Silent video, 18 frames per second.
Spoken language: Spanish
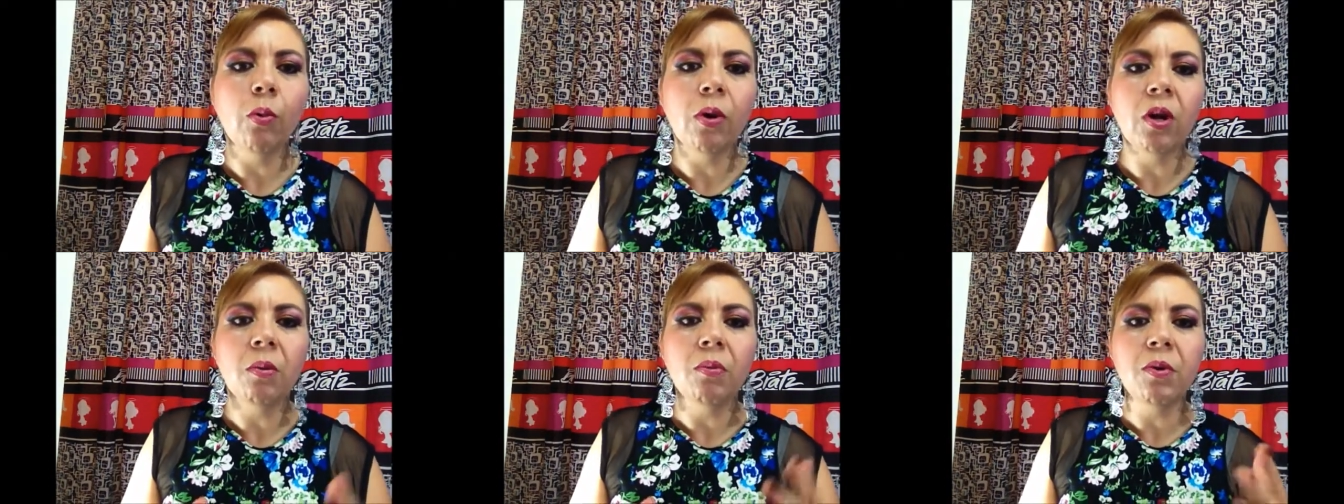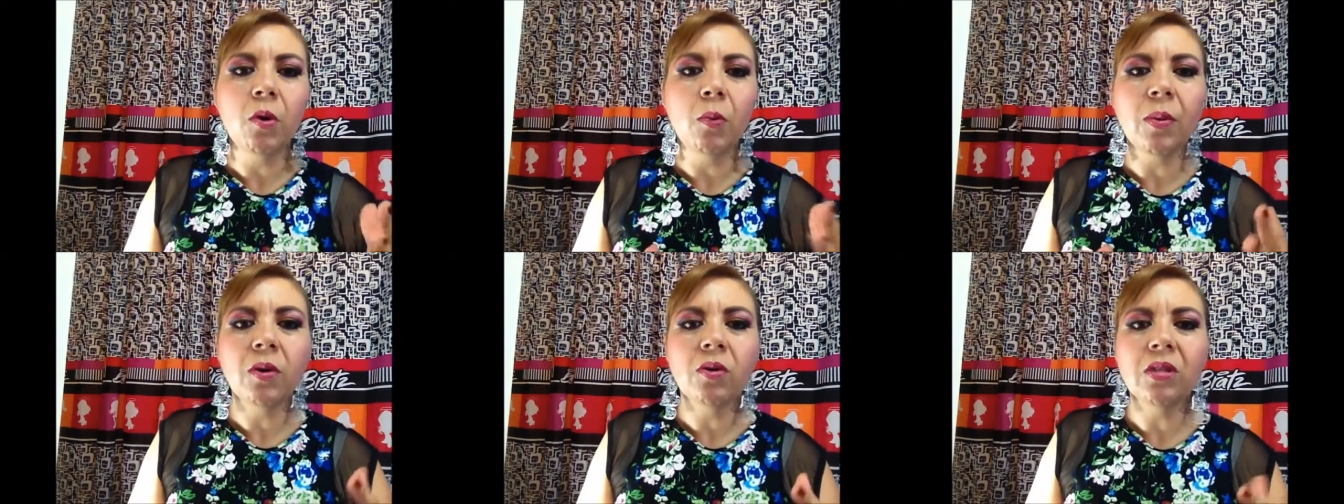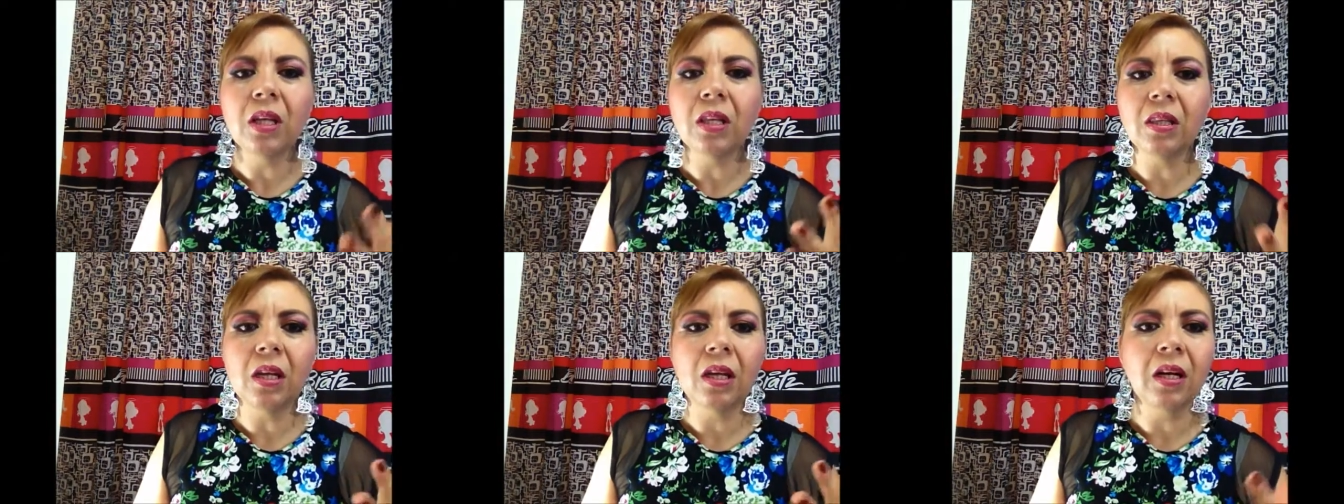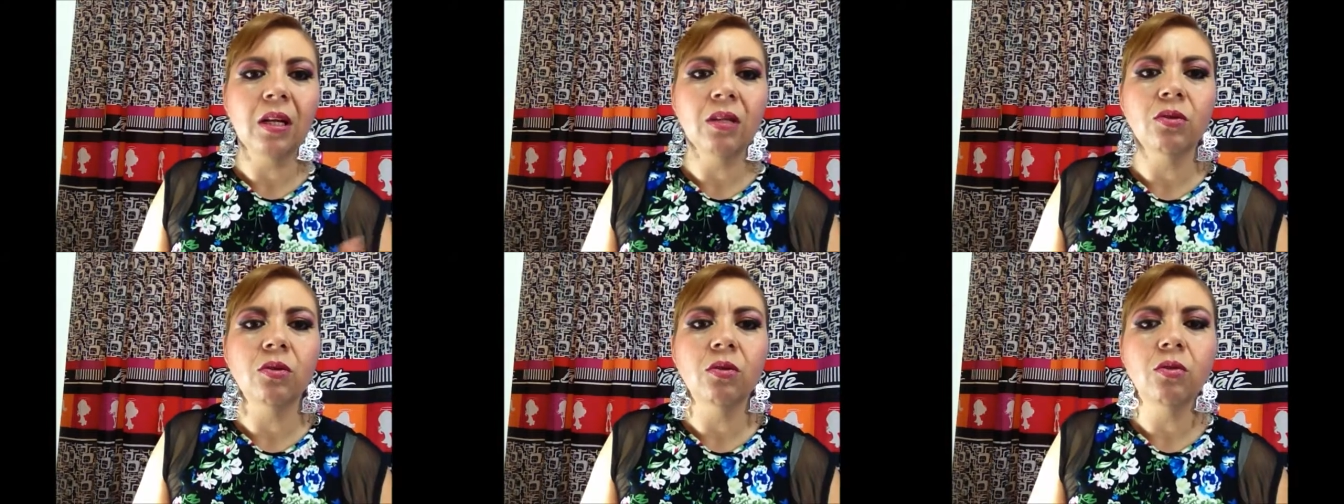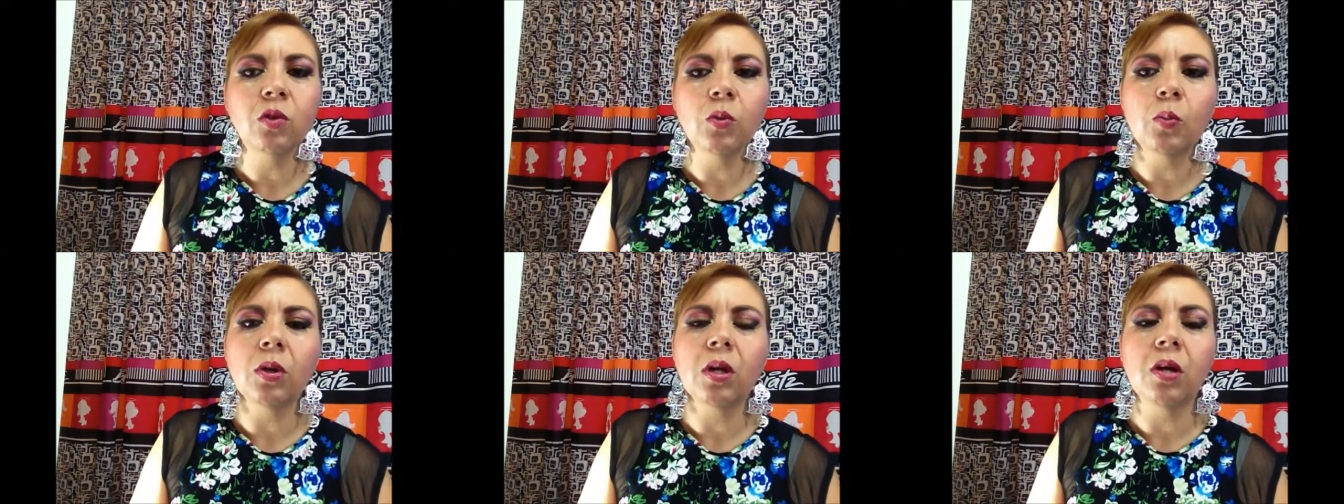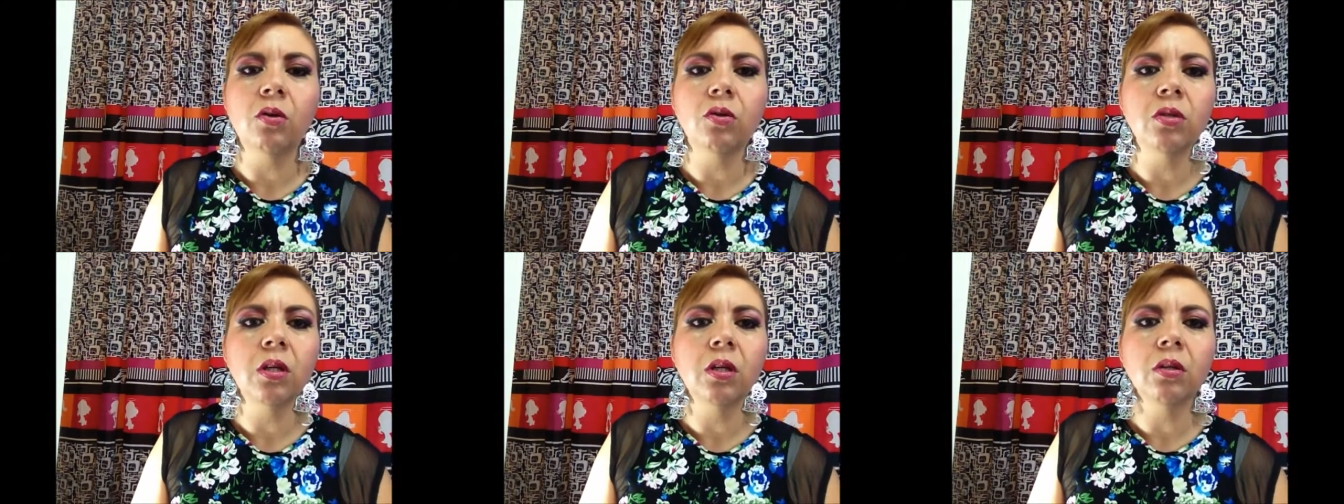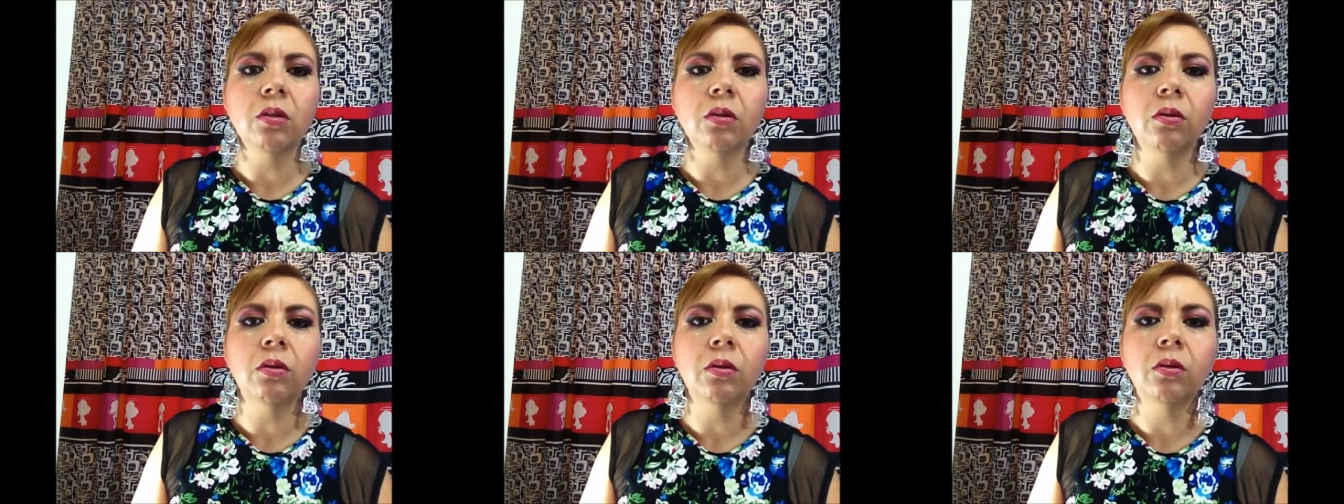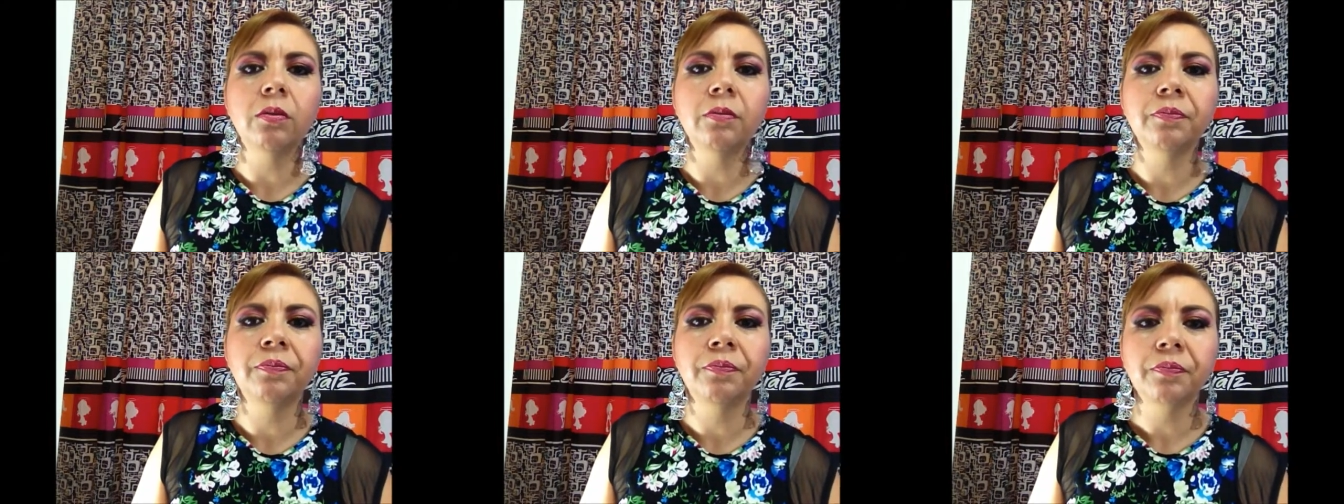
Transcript: Bueno, a mí no me gustan tan grasosos porque lo siento